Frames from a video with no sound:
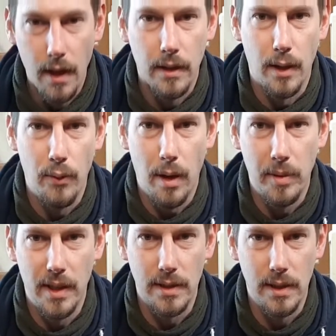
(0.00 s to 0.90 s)
Dafür habe
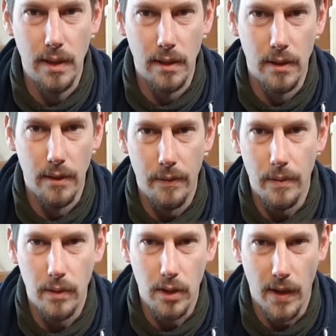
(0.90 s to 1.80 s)
ich jetzt hier
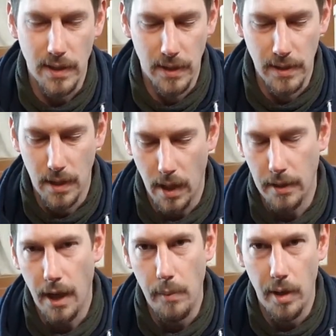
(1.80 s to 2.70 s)
quasi diesen kleinen
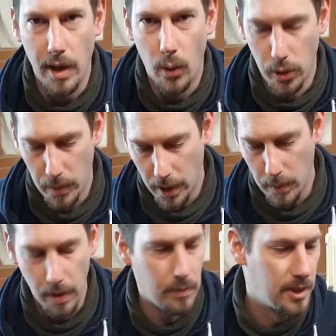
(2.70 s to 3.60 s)
Eimer, da haue ich mir dann
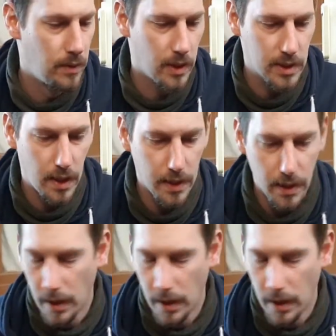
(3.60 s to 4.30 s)
immer ein bisschen was rein